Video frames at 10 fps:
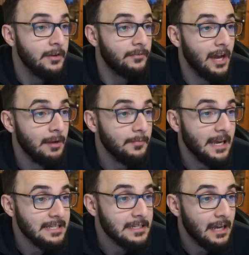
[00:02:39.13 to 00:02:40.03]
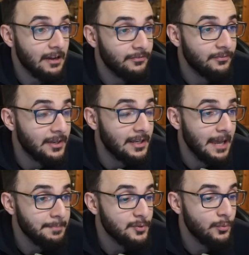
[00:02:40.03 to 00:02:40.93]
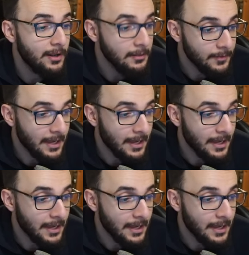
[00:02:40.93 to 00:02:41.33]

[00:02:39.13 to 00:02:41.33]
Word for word: Wir haben S-Kraft Lapswell.